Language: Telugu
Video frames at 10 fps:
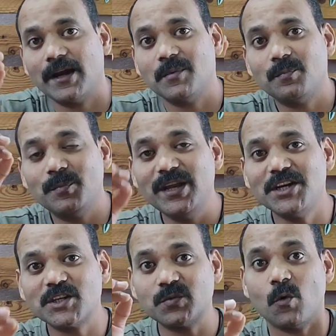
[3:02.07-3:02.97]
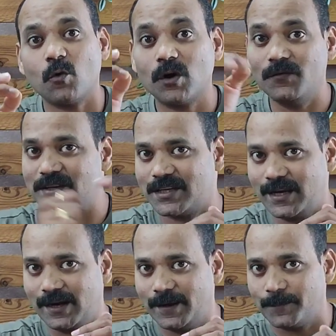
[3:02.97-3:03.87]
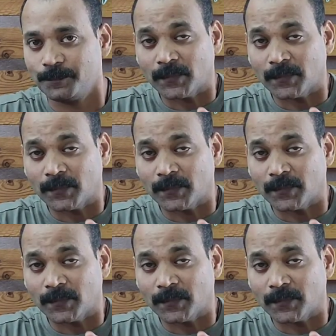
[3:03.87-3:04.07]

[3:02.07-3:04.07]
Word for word: అండ్ పీట్ స్మోక్ ఉన్న విస్కీ అండి